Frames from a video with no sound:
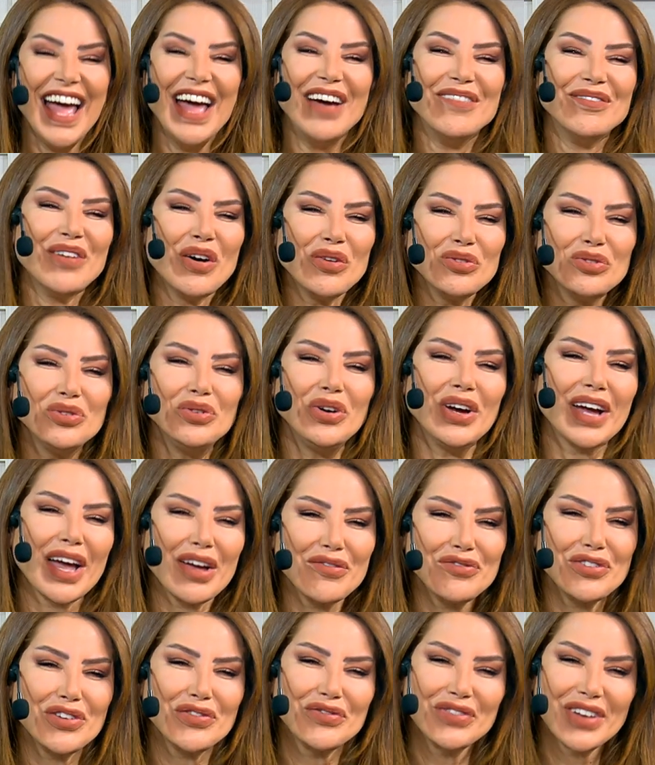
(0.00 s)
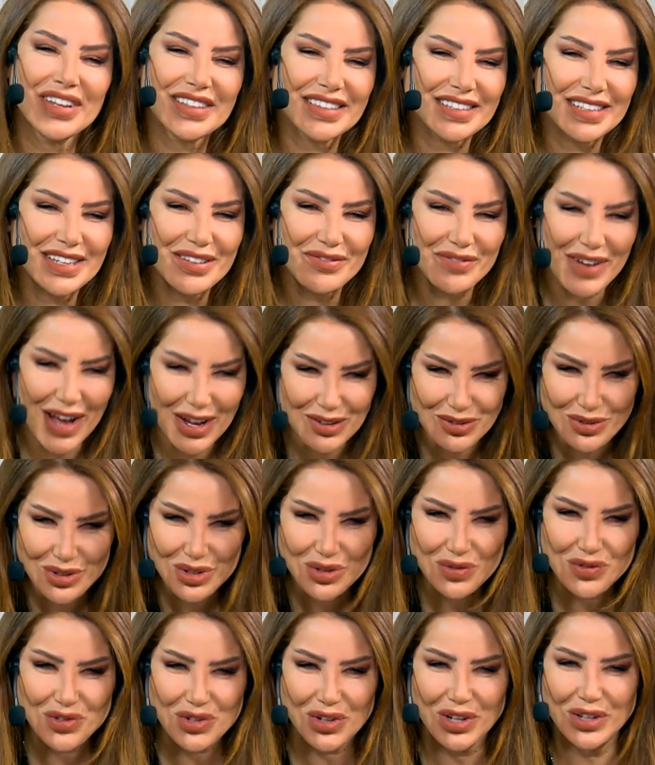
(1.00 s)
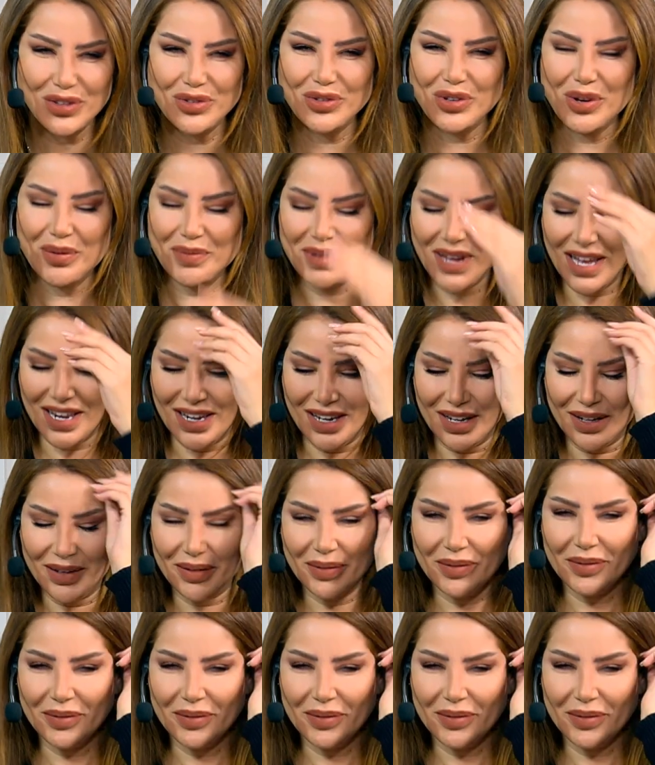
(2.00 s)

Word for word: فموضوع خفيف لطيف هاتوا نشوف شو عندكم يلا